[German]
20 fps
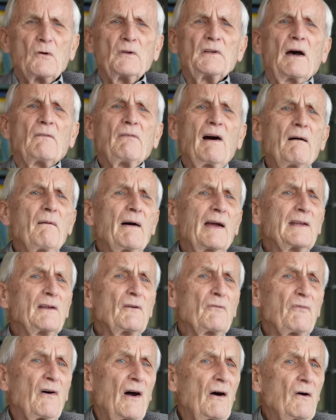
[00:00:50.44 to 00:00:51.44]
Und da war
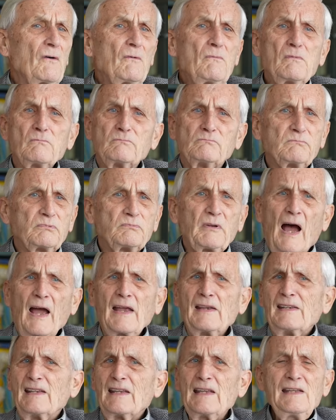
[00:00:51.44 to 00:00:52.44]
meine Frau
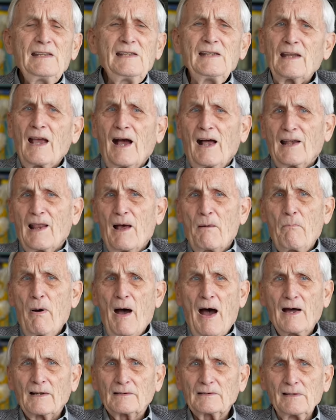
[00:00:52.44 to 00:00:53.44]
ein idealer
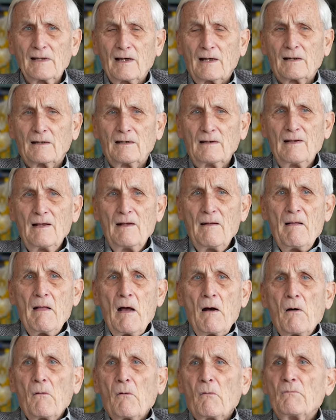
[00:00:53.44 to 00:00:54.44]
Partner.
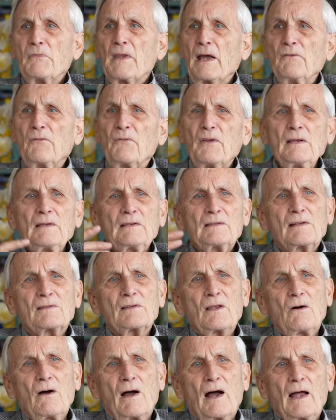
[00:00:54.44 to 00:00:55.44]
Und dann fing
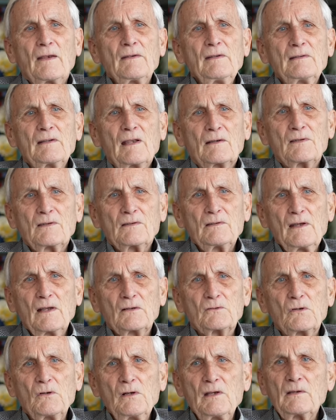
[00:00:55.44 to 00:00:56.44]
das auch an, dass ich
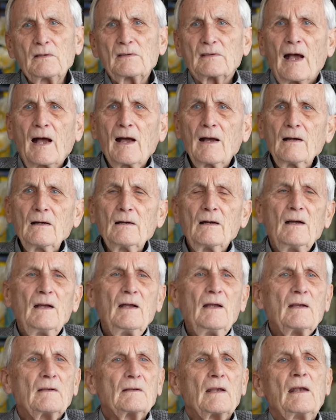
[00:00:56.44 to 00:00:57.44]
natürlich Sachen,
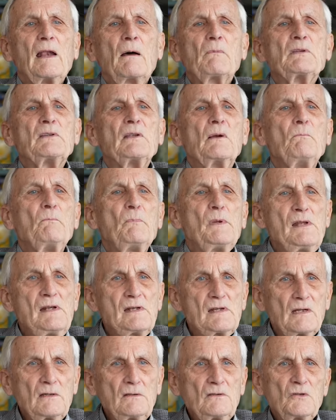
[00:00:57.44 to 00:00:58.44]
dann habe ich ihr ein
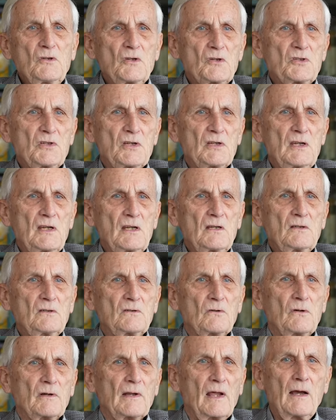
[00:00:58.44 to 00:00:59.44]
Bild
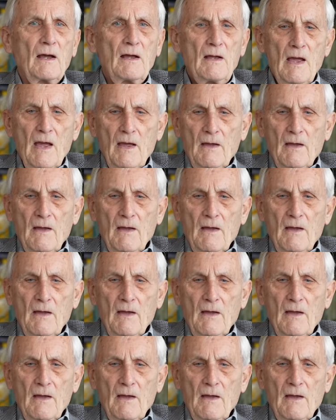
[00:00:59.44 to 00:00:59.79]
hingeschickt oder